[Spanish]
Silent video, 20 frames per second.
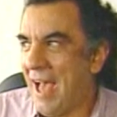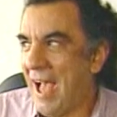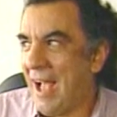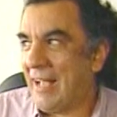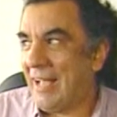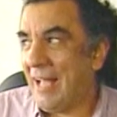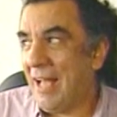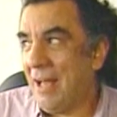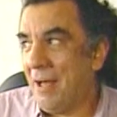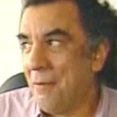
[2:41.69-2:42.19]

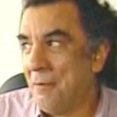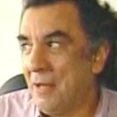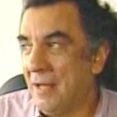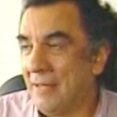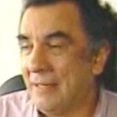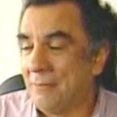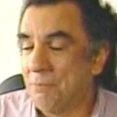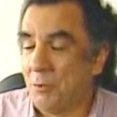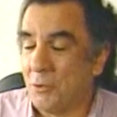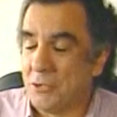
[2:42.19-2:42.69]

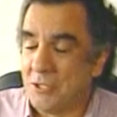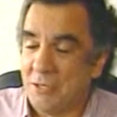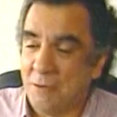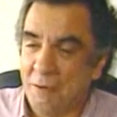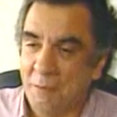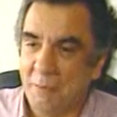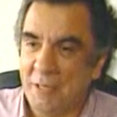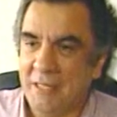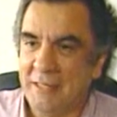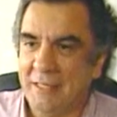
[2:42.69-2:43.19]
acaba
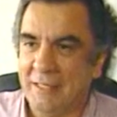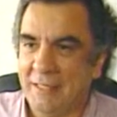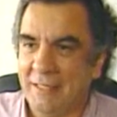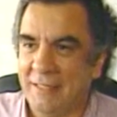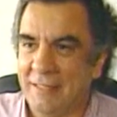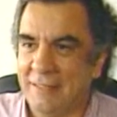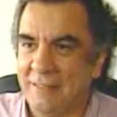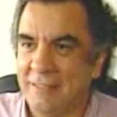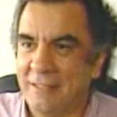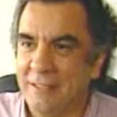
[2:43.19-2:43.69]
posiblemente
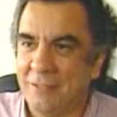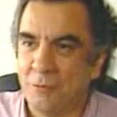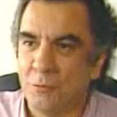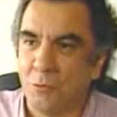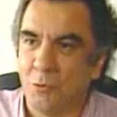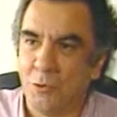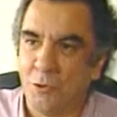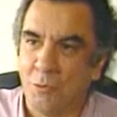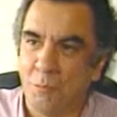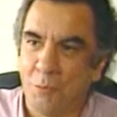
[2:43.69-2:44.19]
de seguir
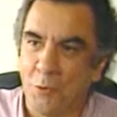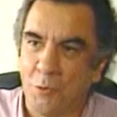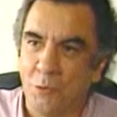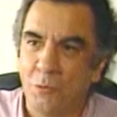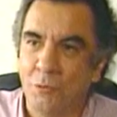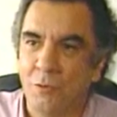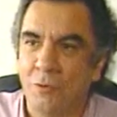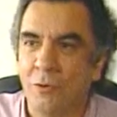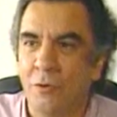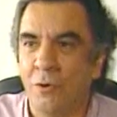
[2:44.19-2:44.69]
su voto por
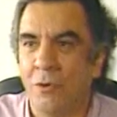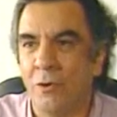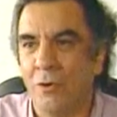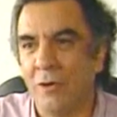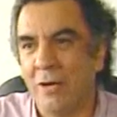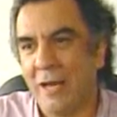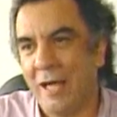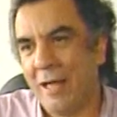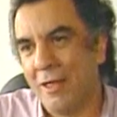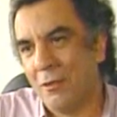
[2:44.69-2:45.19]

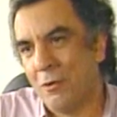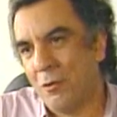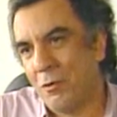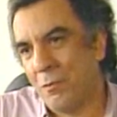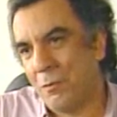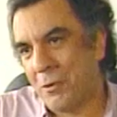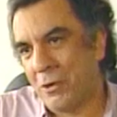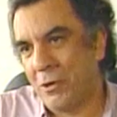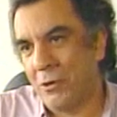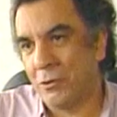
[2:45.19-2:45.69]
un lado
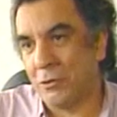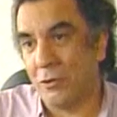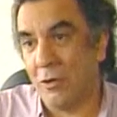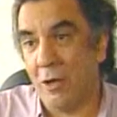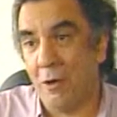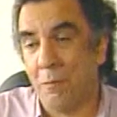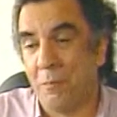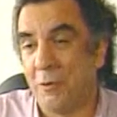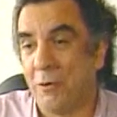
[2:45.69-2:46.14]
o por el otro lado,